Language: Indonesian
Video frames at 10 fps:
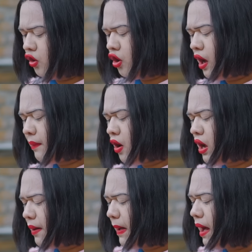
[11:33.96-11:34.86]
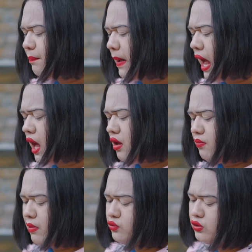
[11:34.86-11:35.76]
kalau kau nggak mau nggak apa-apa.
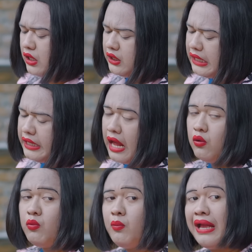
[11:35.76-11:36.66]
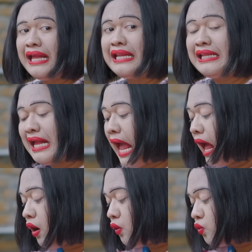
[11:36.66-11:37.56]
Maksud hati tadi aku mau bayarin
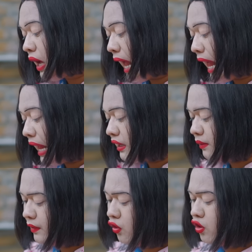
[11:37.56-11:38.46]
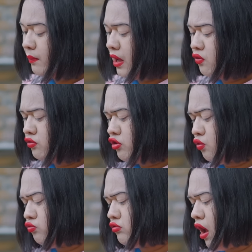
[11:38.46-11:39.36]
kau kan, tapi kalau kau mau ya
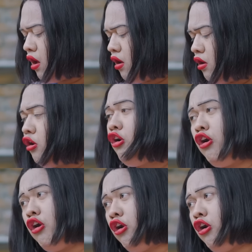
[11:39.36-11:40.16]
udah. Ih mau